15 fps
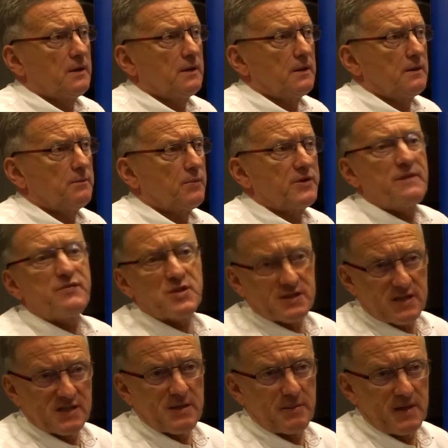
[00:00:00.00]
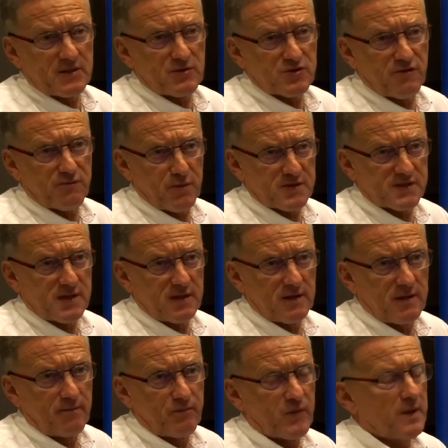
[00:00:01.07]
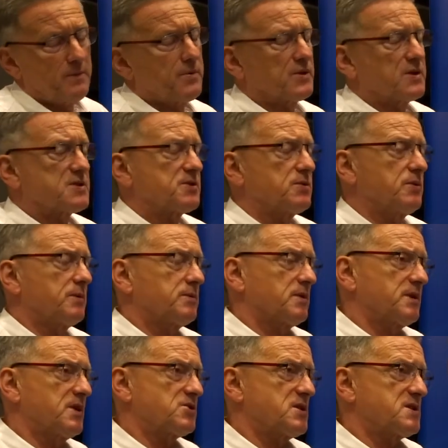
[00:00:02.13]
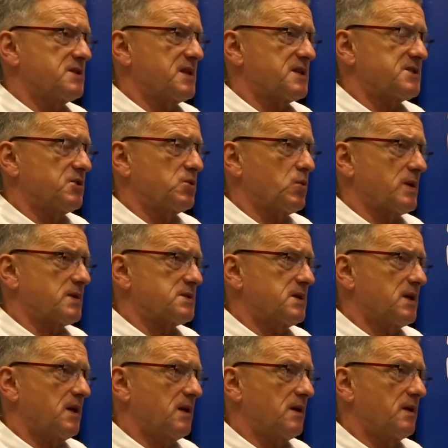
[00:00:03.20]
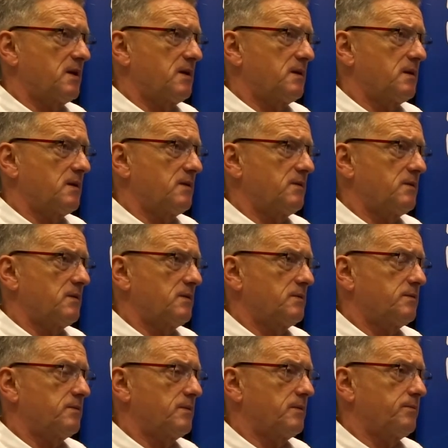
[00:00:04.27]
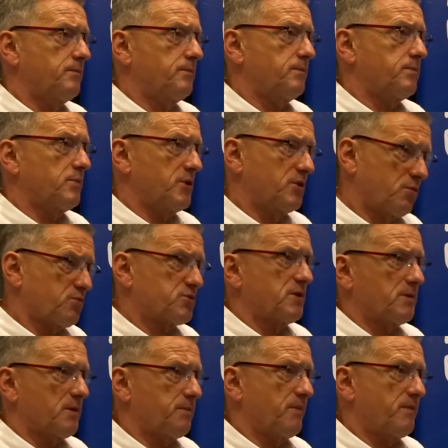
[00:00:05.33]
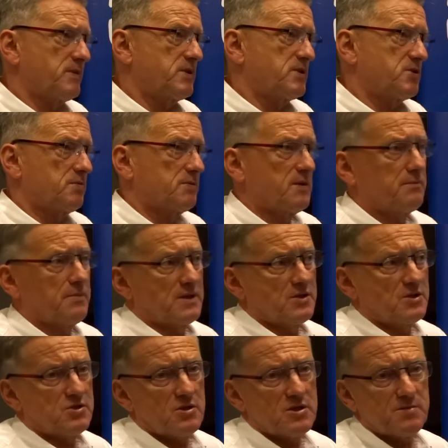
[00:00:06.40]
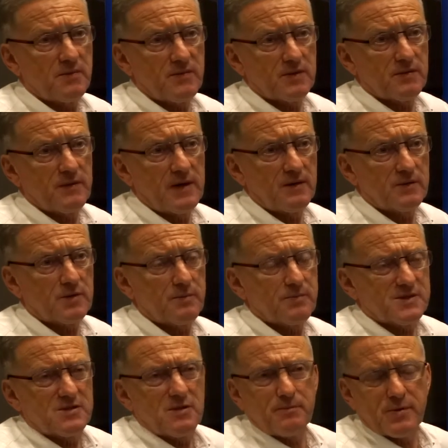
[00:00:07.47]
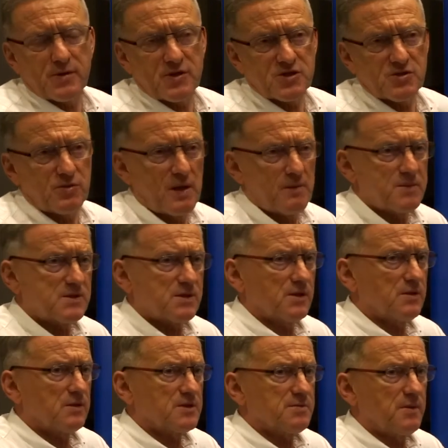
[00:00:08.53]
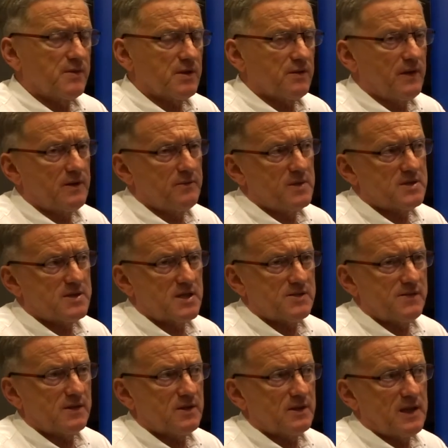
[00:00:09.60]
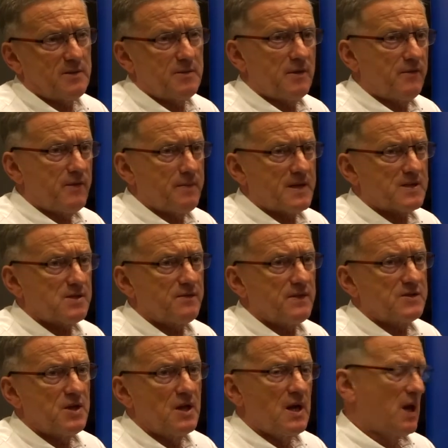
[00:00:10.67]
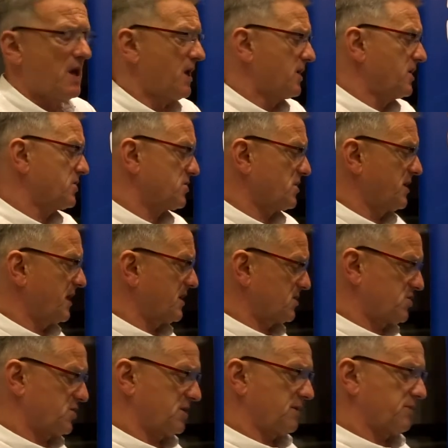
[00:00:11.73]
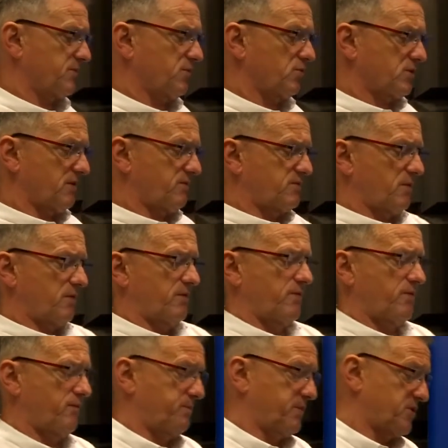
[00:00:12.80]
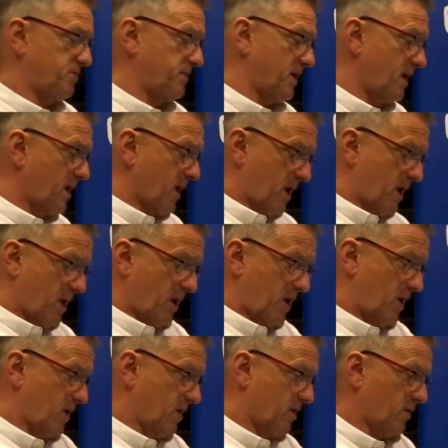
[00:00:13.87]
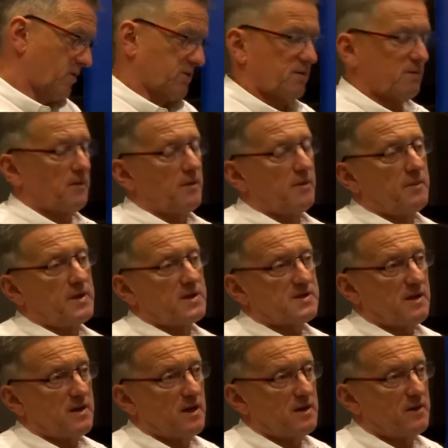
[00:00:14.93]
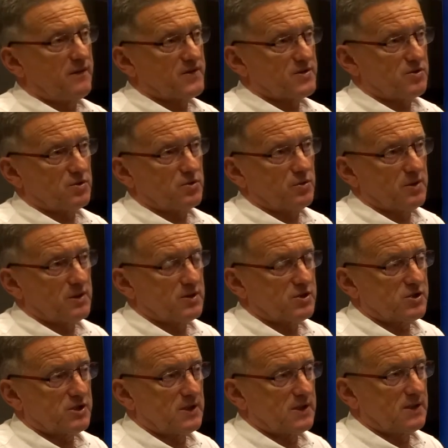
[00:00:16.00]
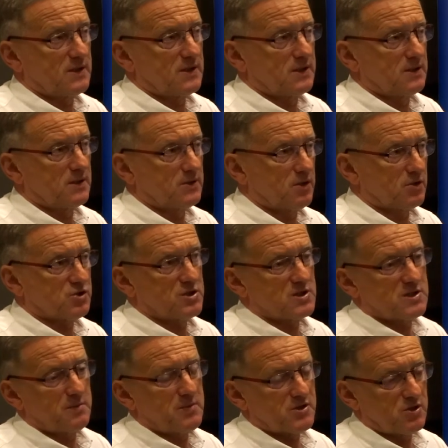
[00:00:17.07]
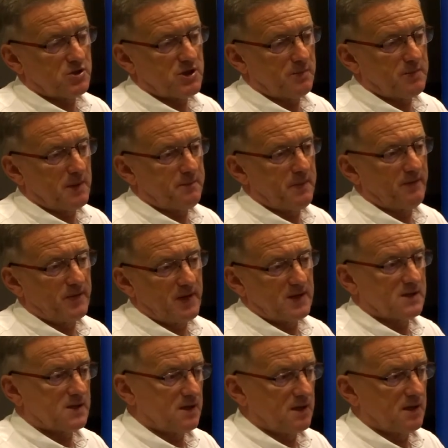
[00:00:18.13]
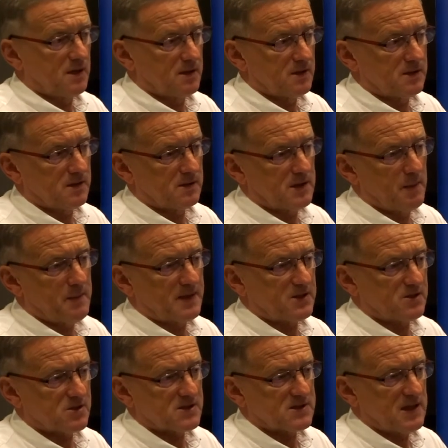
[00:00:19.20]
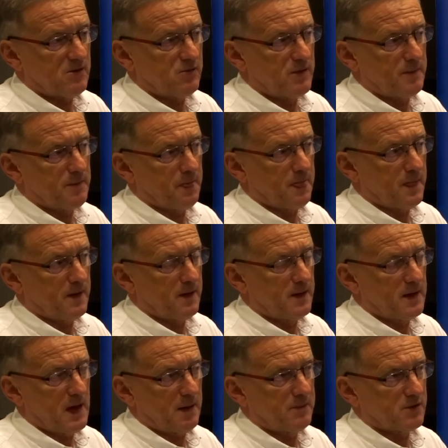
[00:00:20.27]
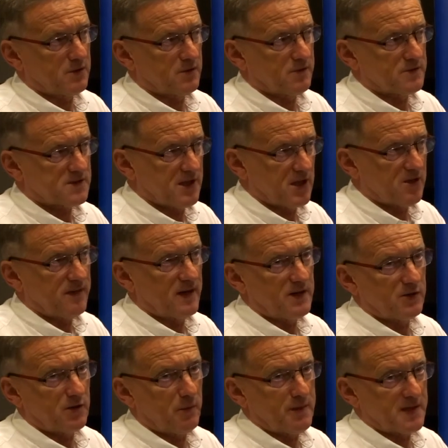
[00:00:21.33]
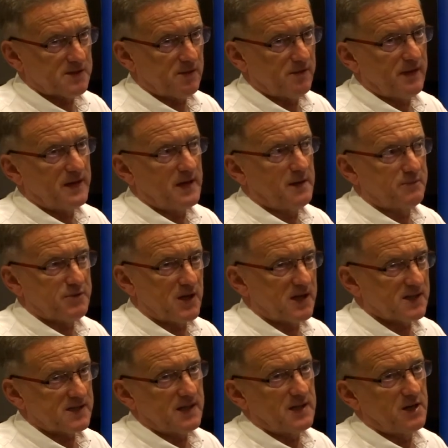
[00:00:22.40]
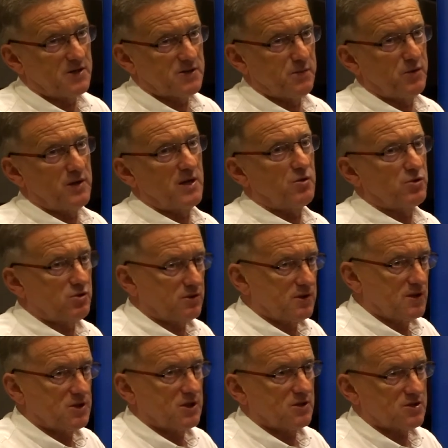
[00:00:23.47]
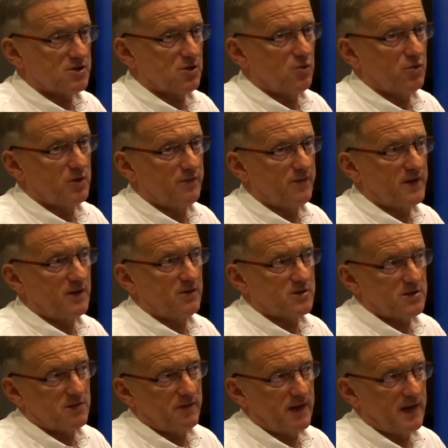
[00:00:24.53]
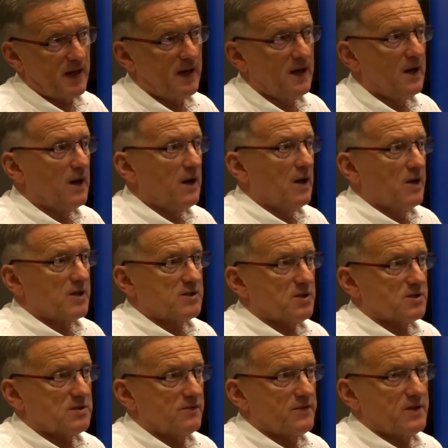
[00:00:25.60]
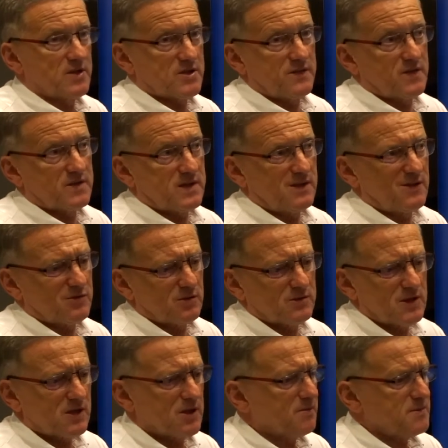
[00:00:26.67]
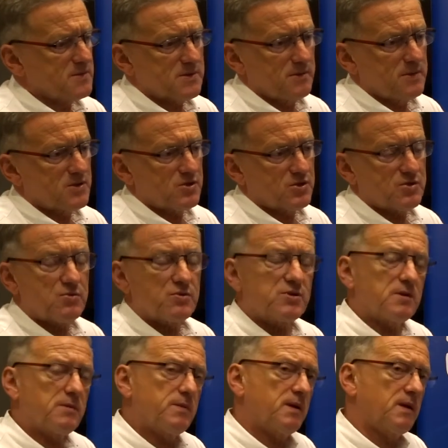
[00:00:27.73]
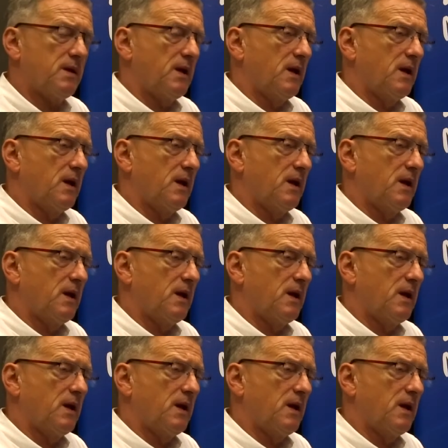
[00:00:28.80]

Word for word: Yy, bo nie wszyscy egzaminatorzy w Polsce mm, protestują, to też jest inna sytuacja. Yy, i tu muszę to powiedzieć, tym bardziej, że rozmowy trwają, to co protestujemy, skoro rozmowy trwają w ministerstwie, to dajmy wypracować. Jeżeli ja czytam tutaj w, w piśmie e, od e, ministra infrastruktury, że e, do 31 sierpnia pewne tematy zostały jakby to skierowane do opracowania i przekazania i wspólnego osiągnięcia do stołu i wynegocjowania stosownych rozwiązań, no to tylko bym sobie życzył, żeby